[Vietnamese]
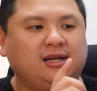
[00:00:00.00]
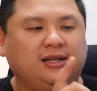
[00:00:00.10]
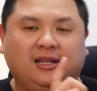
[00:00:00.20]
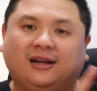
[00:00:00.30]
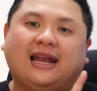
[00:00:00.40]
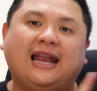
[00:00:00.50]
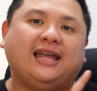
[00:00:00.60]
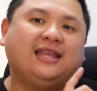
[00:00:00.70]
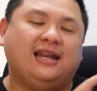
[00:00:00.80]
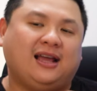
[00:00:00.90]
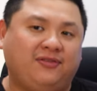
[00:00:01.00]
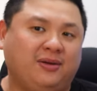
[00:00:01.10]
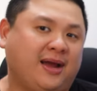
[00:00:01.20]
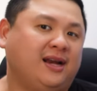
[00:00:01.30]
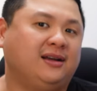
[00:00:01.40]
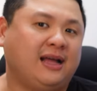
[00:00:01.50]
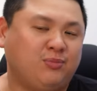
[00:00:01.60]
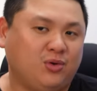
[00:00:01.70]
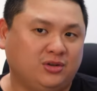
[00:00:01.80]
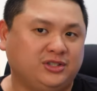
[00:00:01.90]
thì thật ra đây chính là cái phiên bản nâng cấp
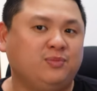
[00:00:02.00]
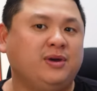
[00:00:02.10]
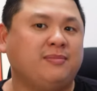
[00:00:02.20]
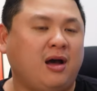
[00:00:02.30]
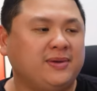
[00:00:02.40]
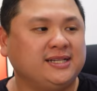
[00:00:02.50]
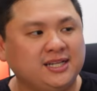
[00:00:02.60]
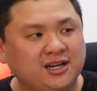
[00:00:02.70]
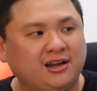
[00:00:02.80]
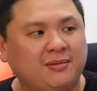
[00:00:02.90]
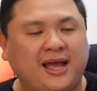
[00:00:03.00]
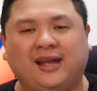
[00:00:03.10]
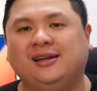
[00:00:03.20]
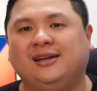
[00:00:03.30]
của con siêu mi móc ngày xưa đó các bạn